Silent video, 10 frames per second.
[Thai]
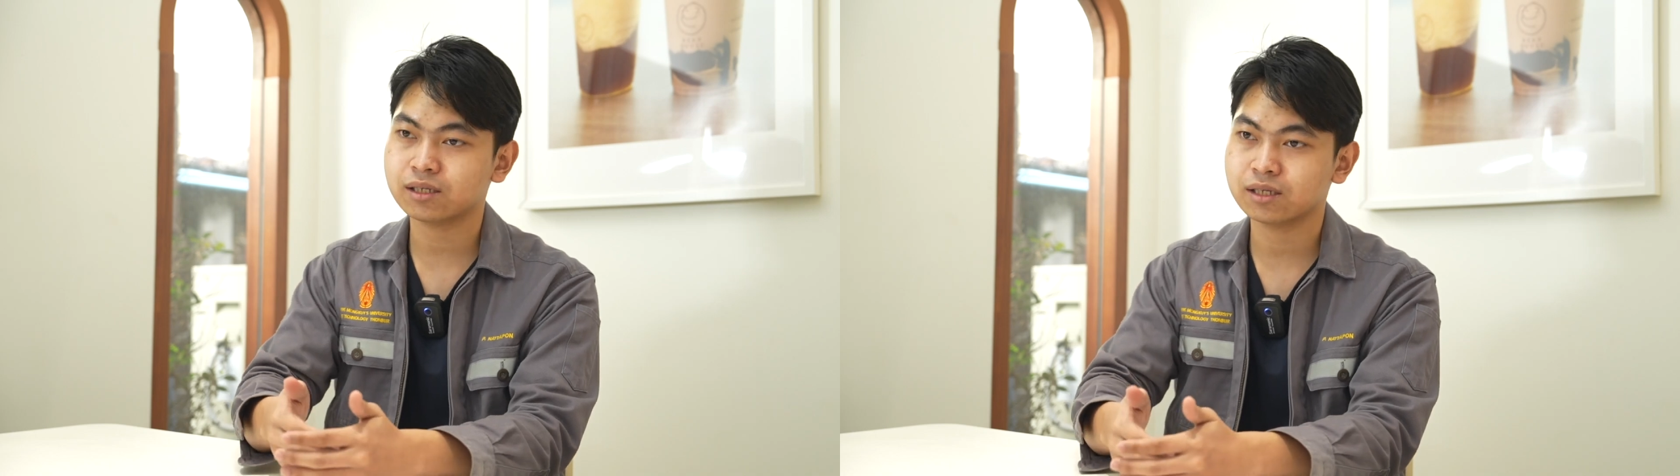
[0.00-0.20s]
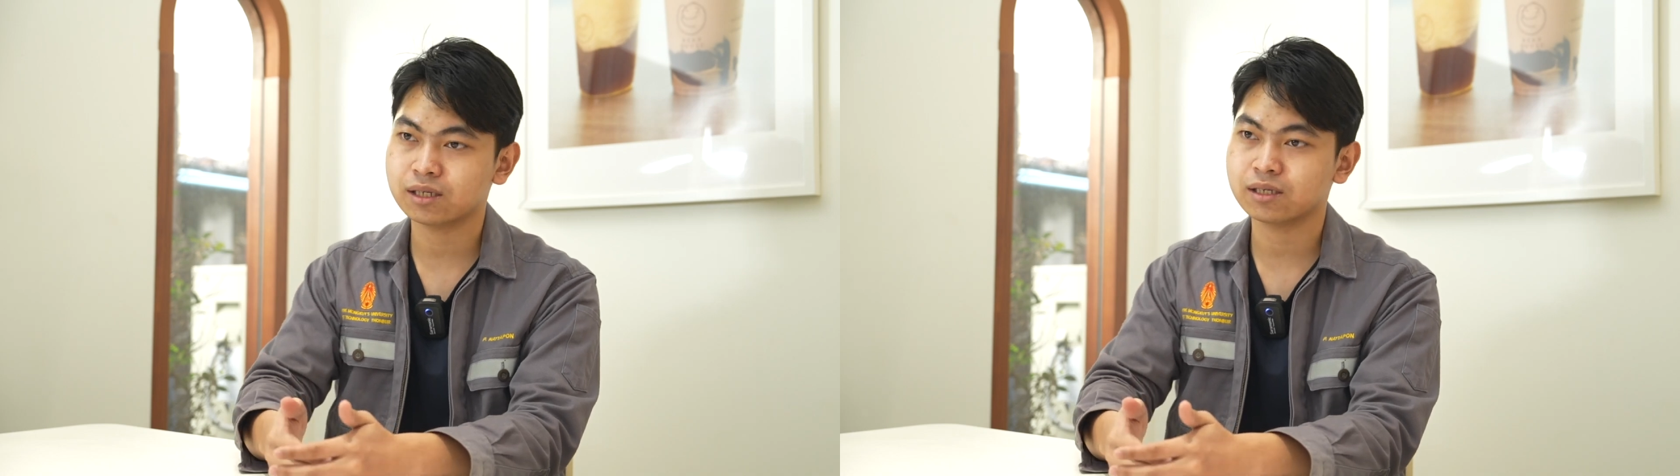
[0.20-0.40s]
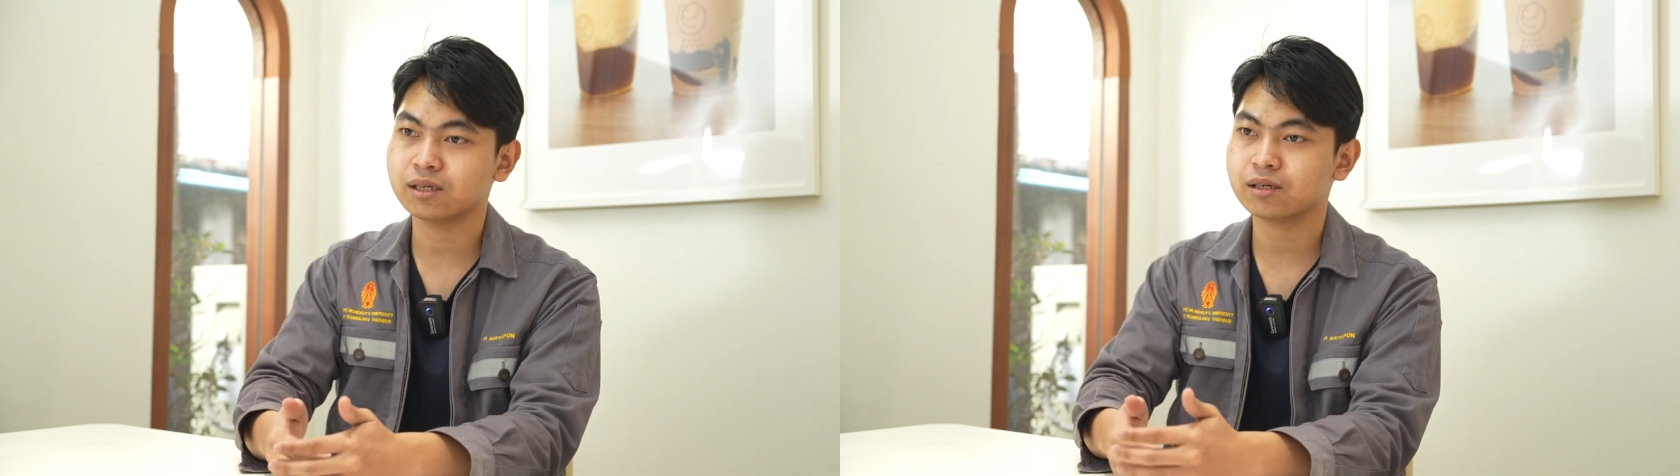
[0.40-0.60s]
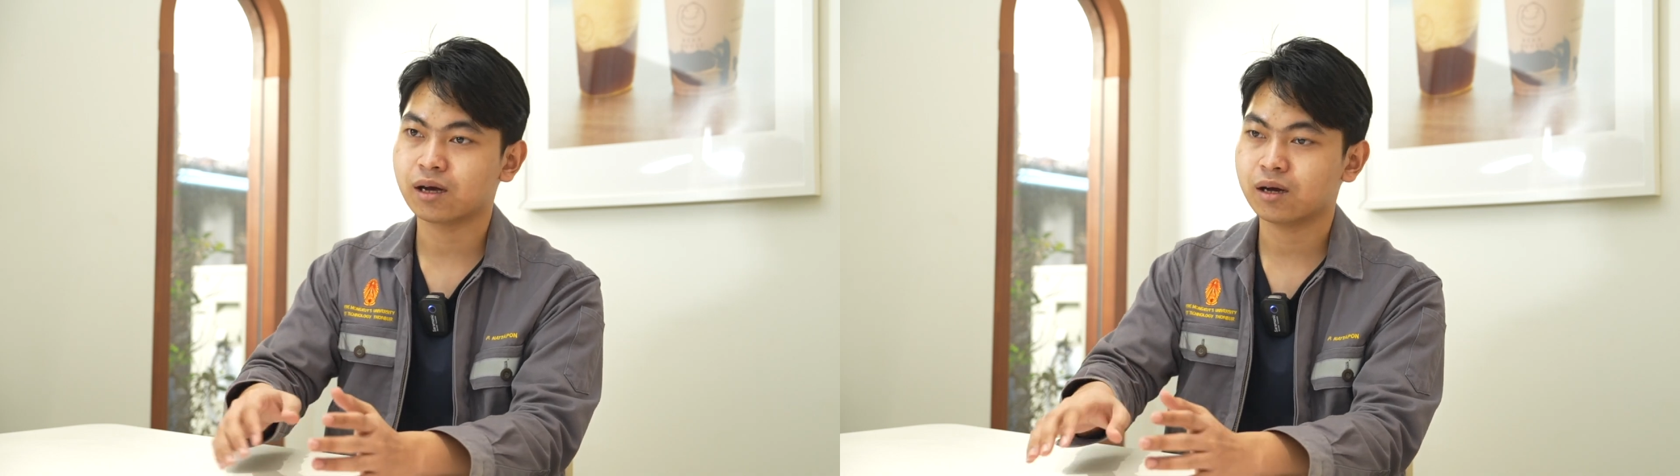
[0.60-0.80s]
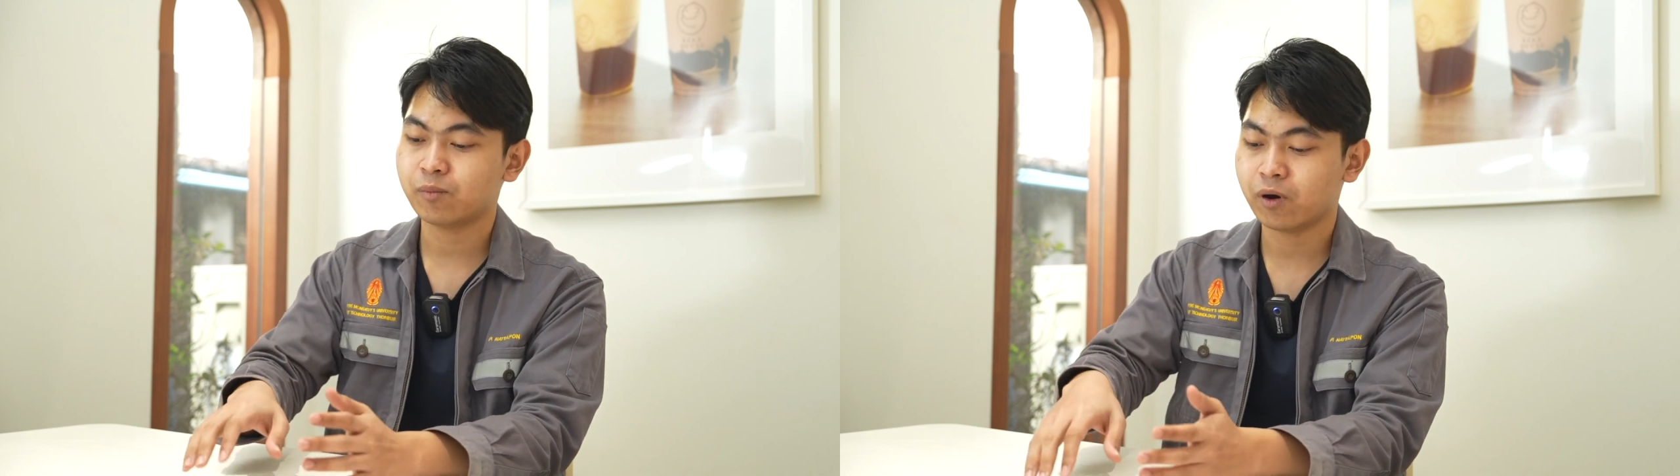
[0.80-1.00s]
ทีละนิด แล้ว
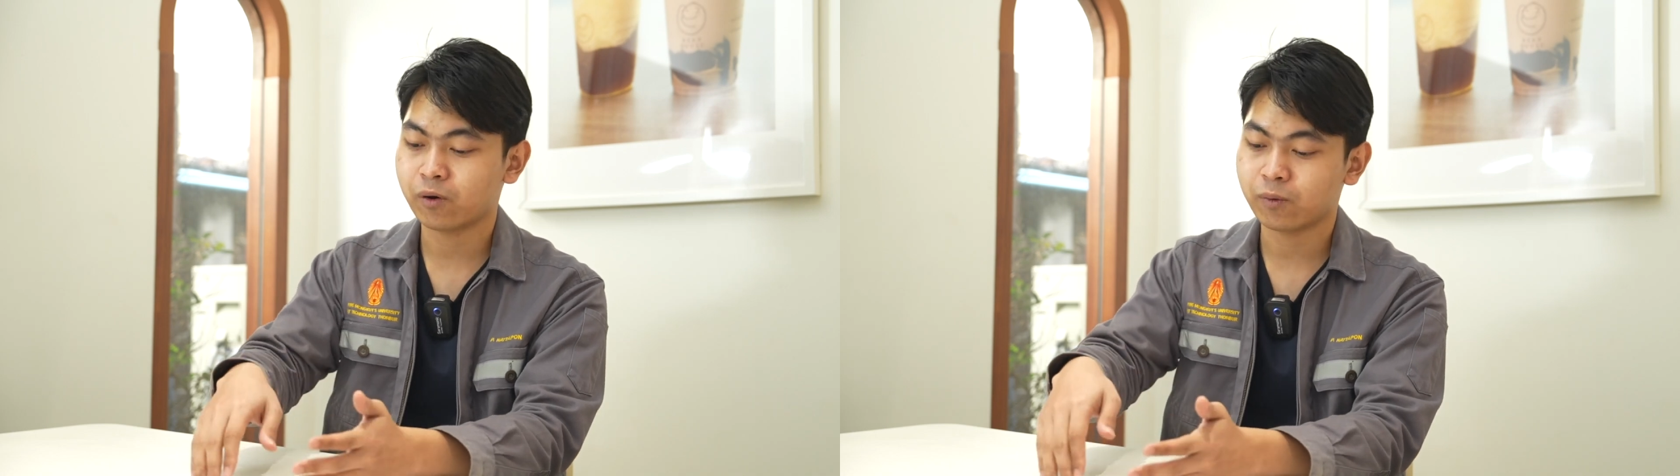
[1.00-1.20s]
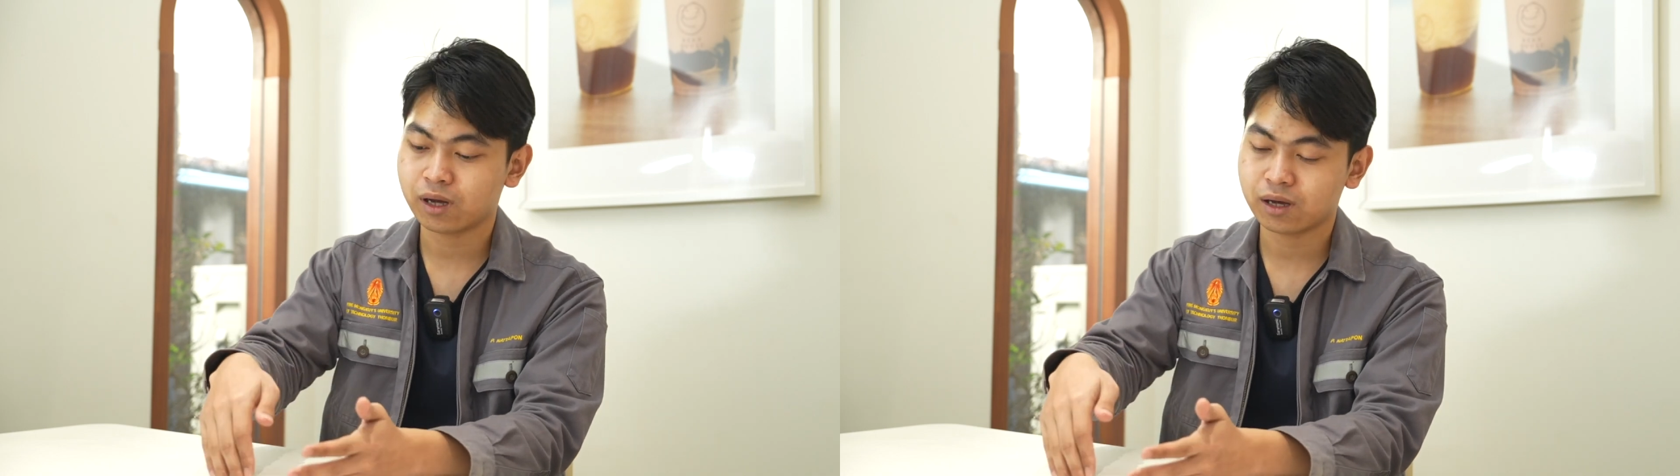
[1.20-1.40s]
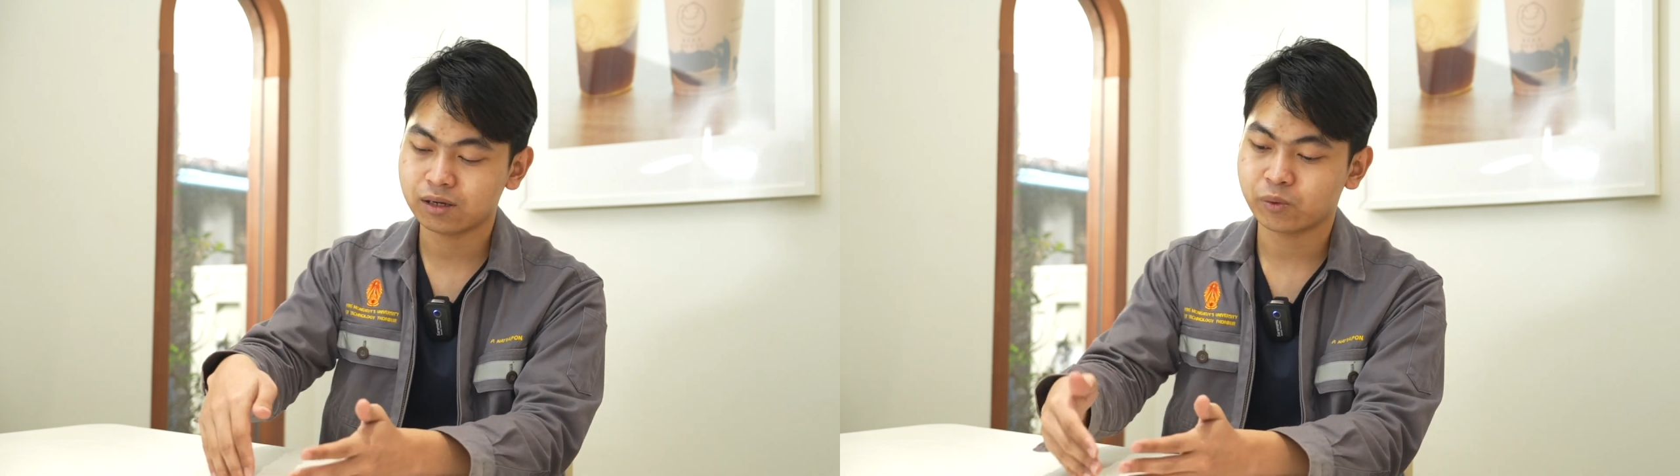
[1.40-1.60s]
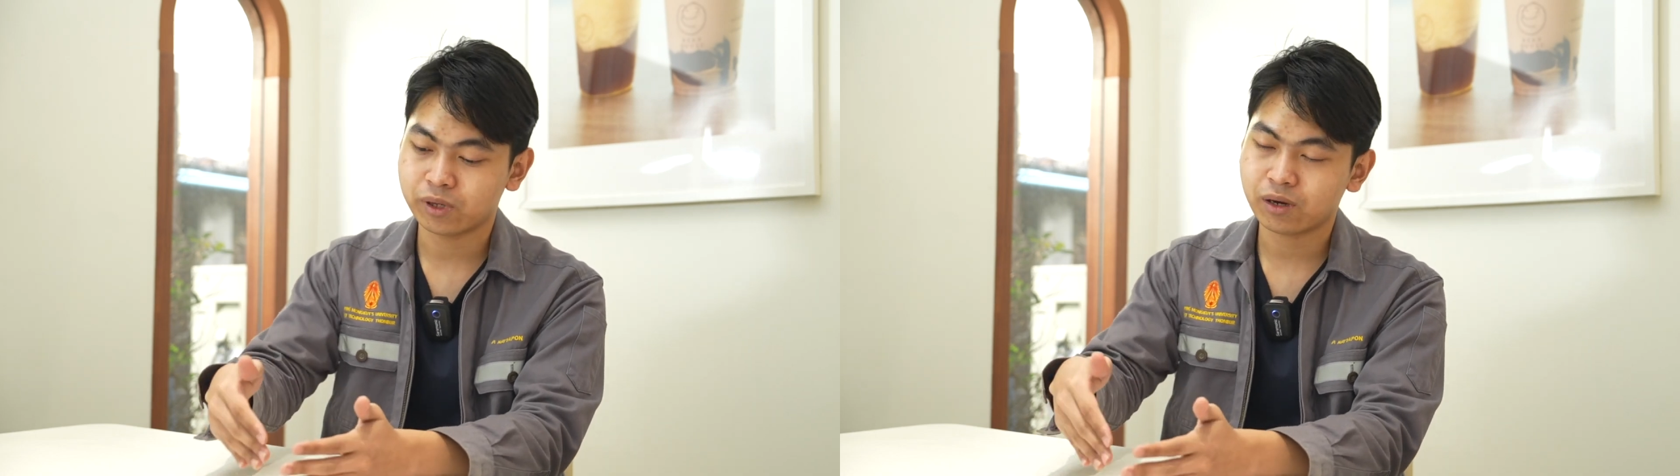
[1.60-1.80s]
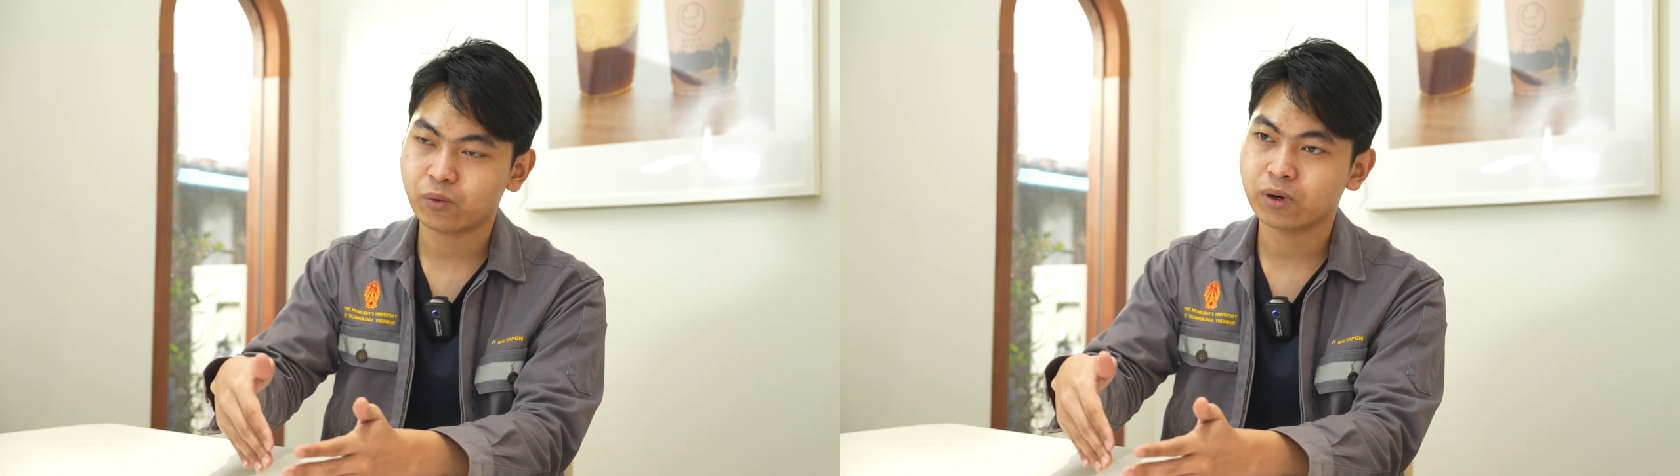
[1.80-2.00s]
ก็บอกว่าตรง
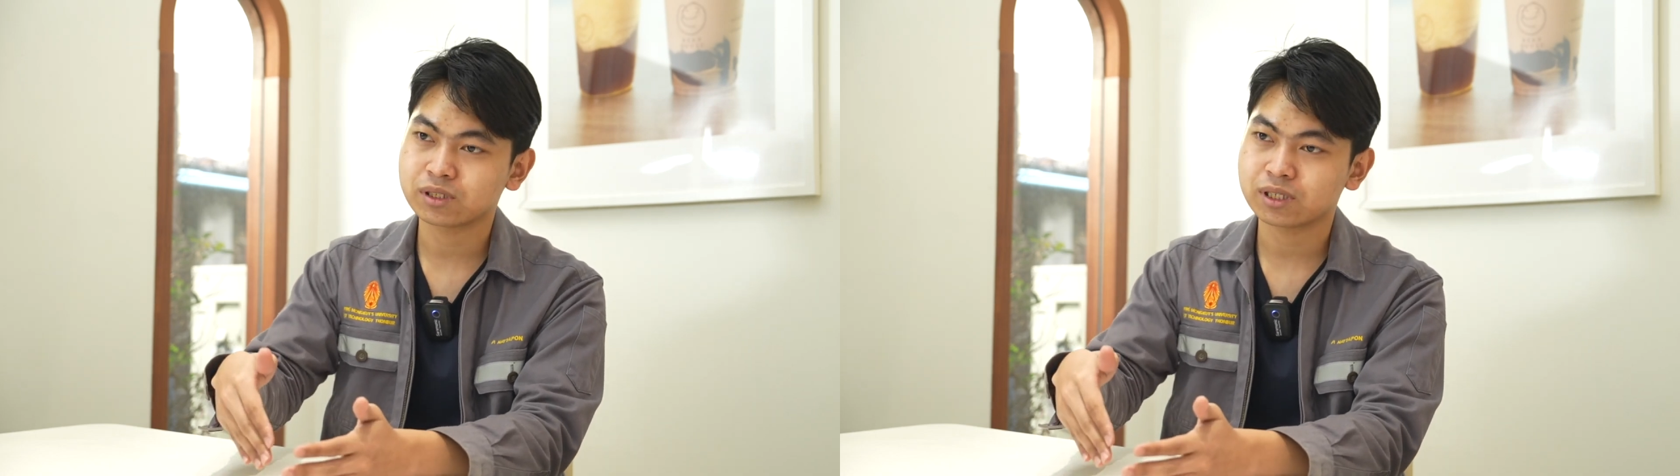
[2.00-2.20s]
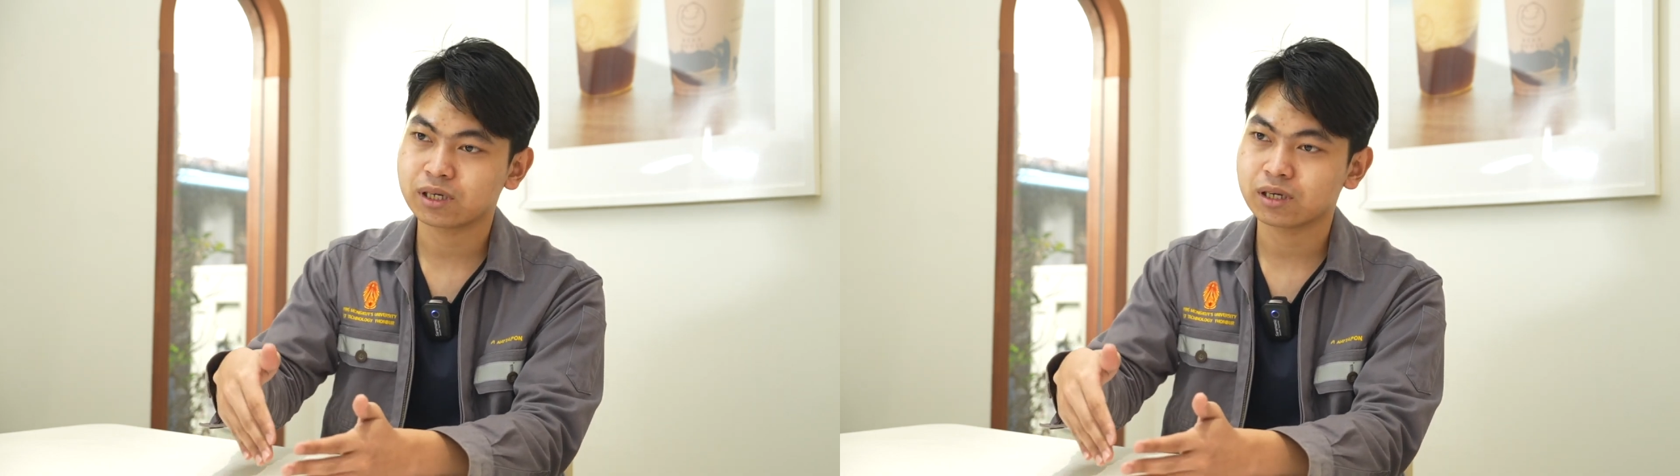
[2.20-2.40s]
นี้ควรจะ